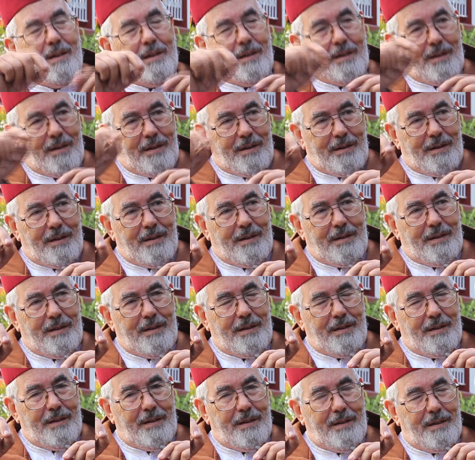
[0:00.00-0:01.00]

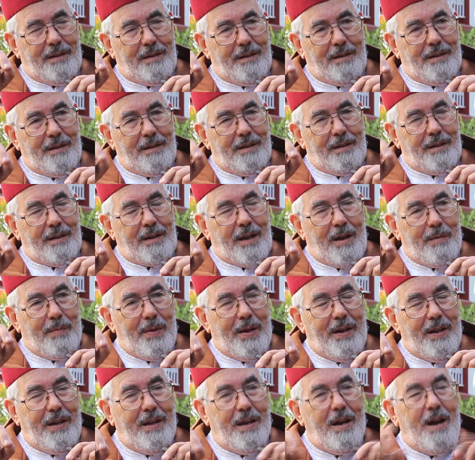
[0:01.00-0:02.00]

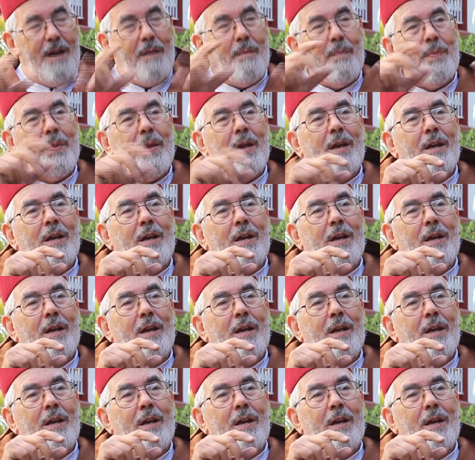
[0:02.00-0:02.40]
القبلية